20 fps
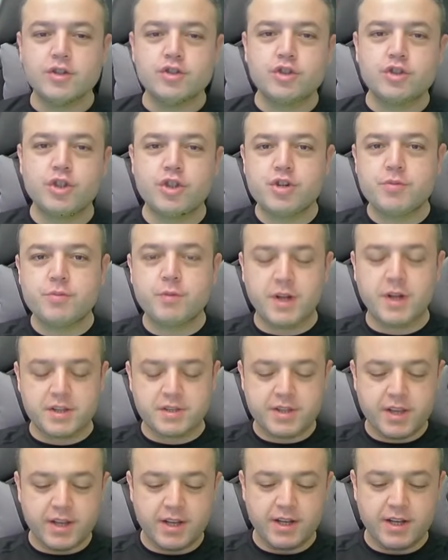Dış
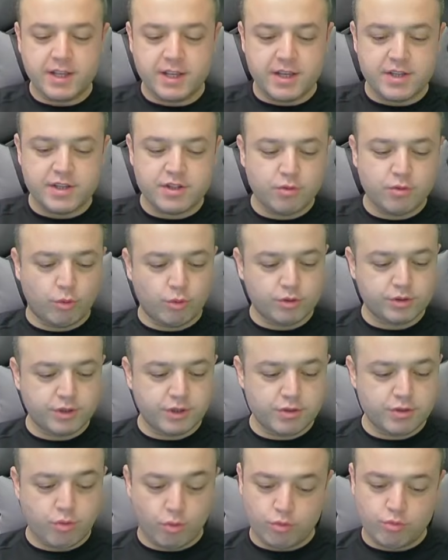plase ile kesti ortayı.
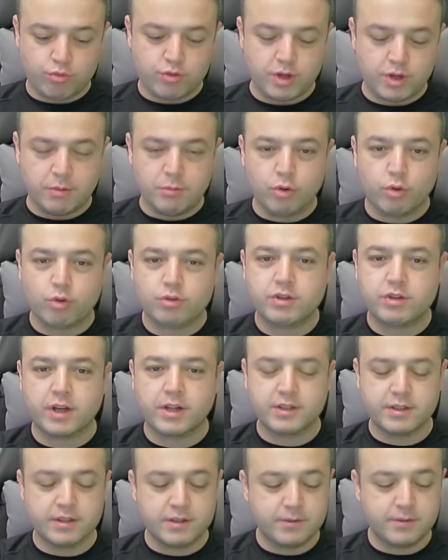Çok güzel bir
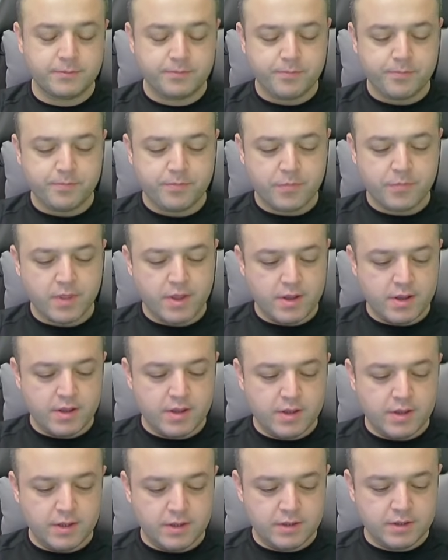ortaydı.
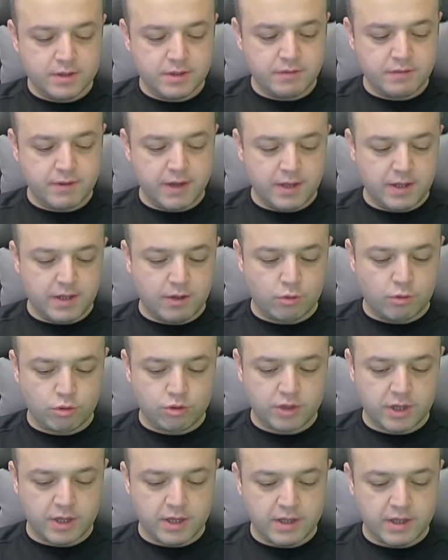Rivela
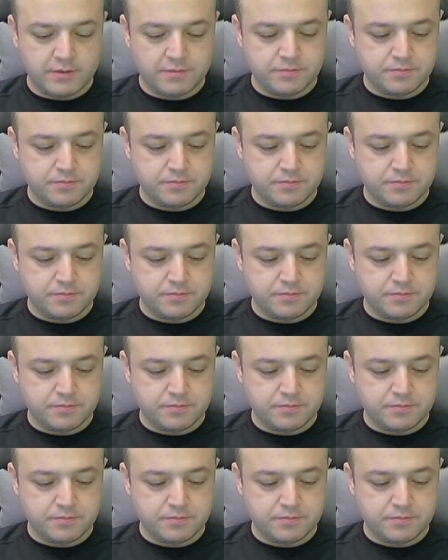orta.